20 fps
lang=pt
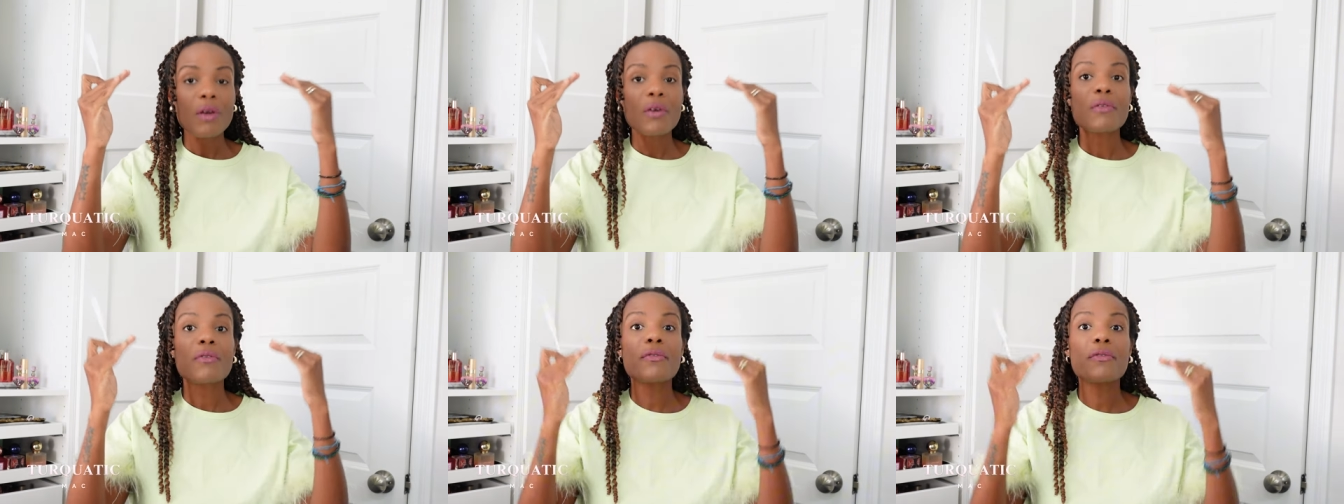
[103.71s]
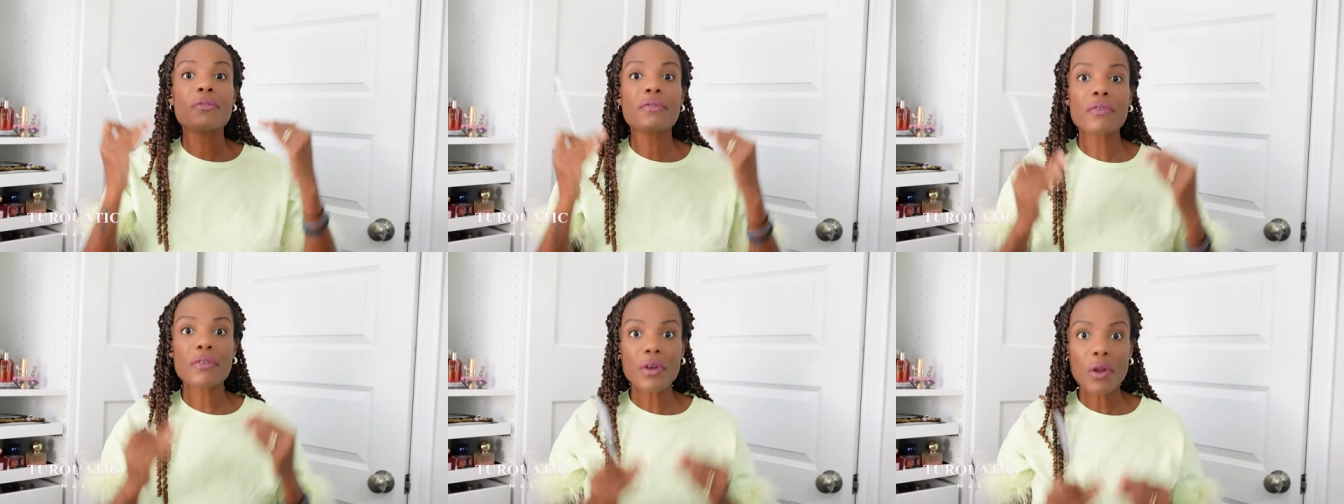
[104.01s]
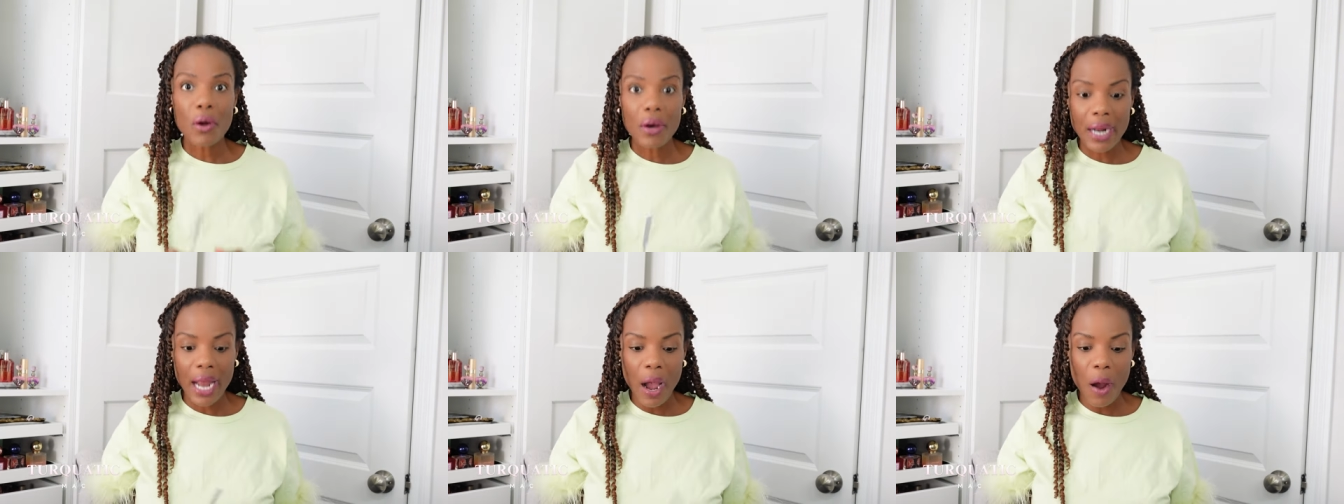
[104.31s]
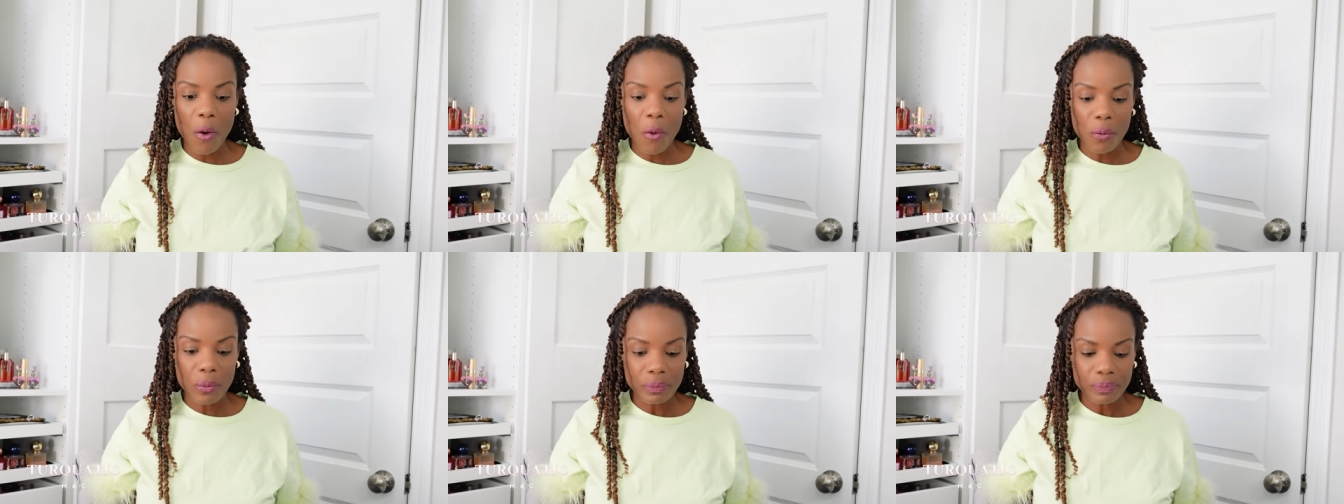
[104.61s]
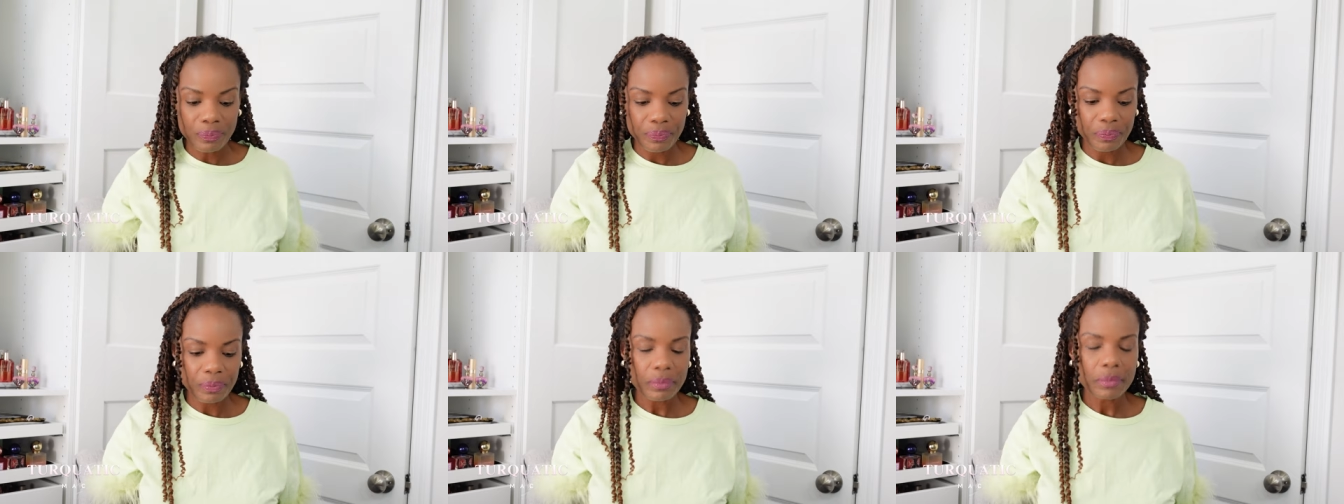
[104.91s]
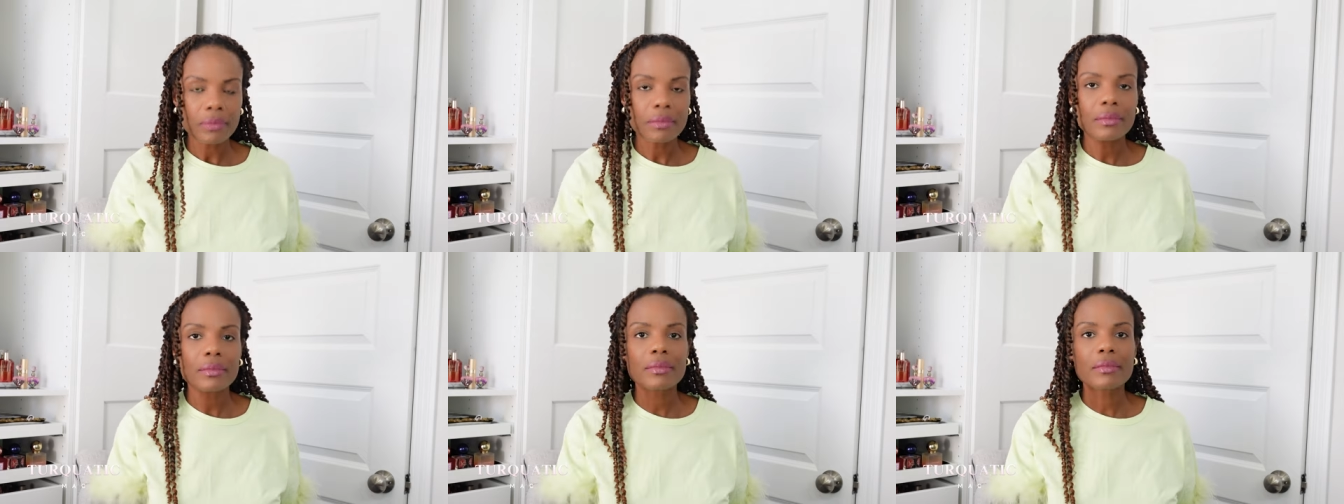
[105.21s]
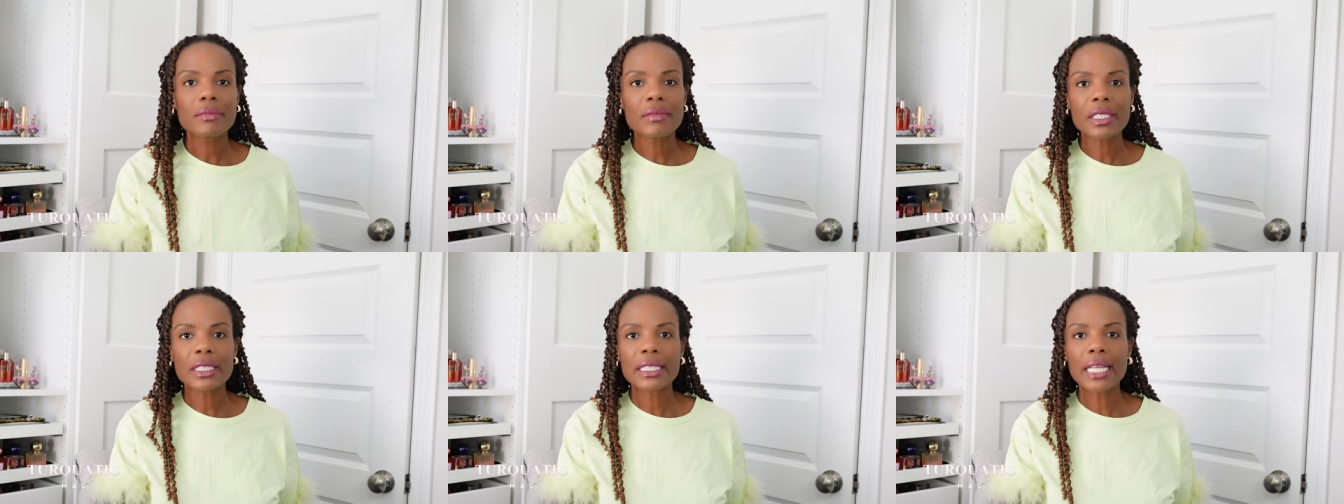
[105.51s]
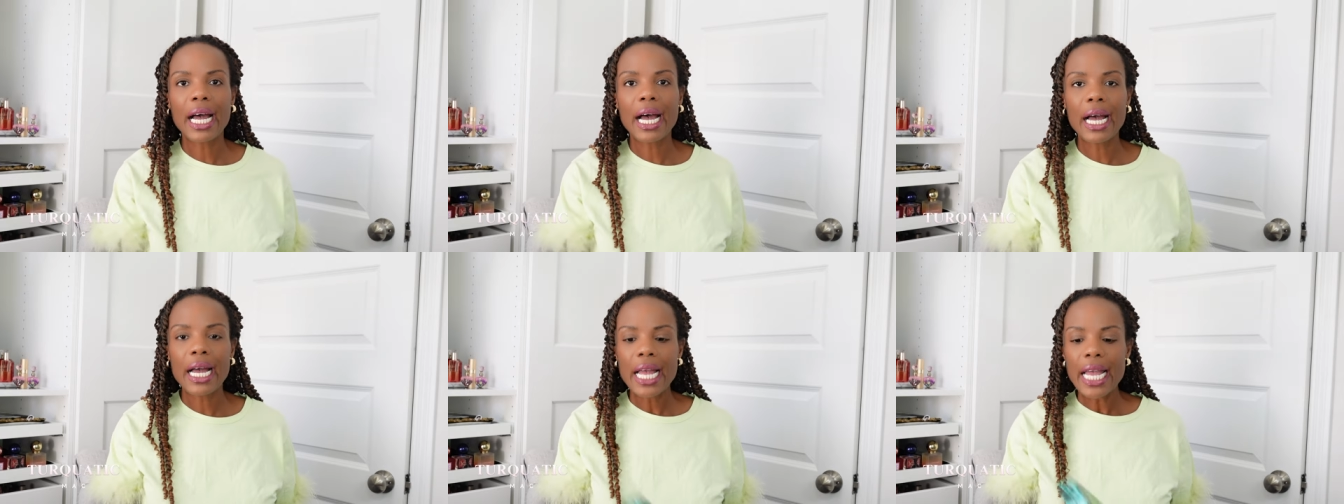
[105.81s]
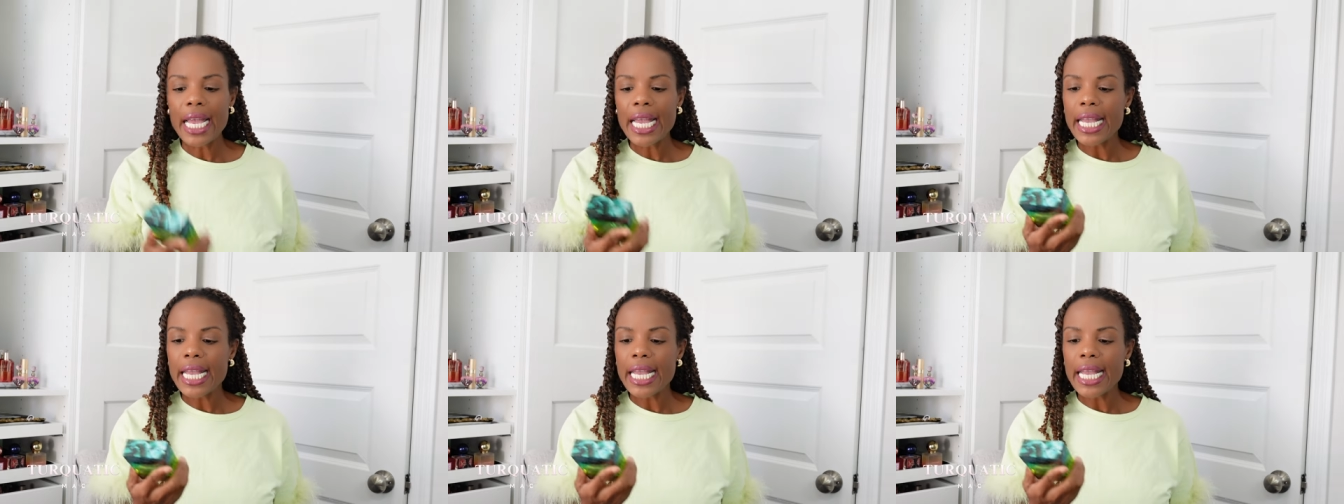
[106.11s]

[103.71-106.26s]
floral, tá?